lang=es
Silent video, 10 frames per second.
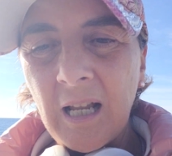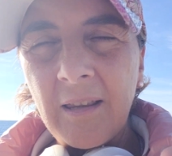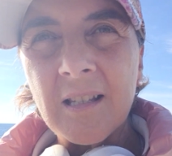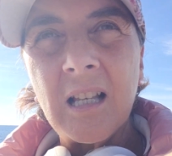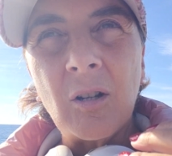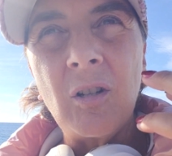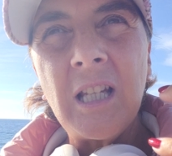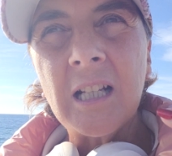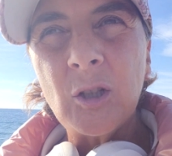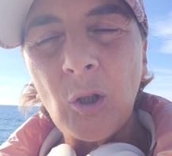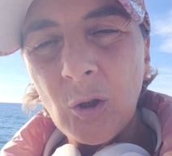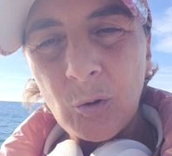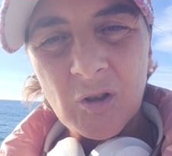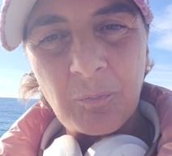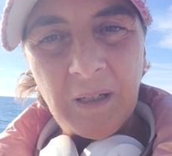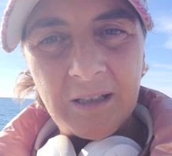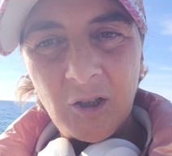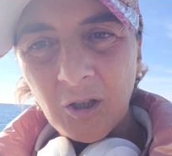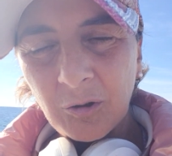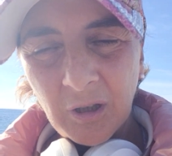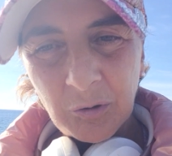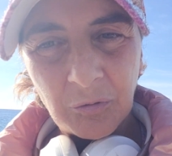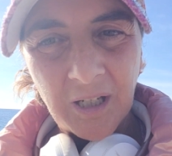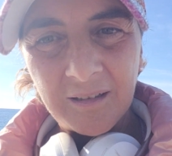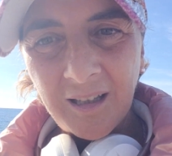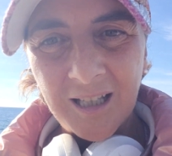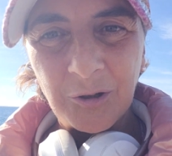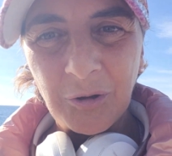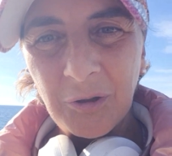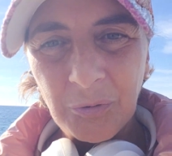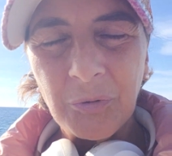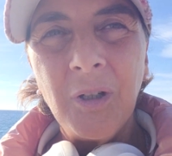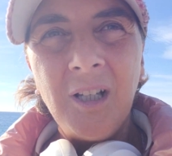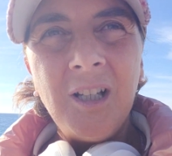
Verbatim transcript: a desarrollar todo tu esplendor, toda tu grandeza, toda tu,